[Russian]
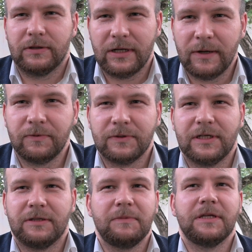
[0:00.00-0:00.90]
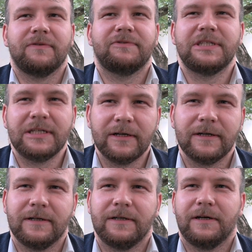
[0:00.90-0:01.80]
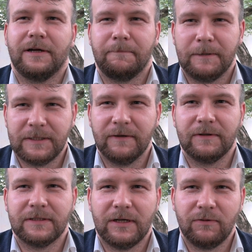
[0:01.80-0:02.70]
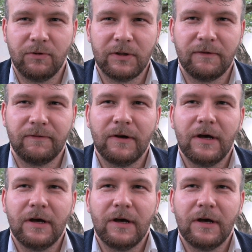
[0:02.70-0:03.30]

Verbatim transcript: требовать отмены всех репрессивных законов,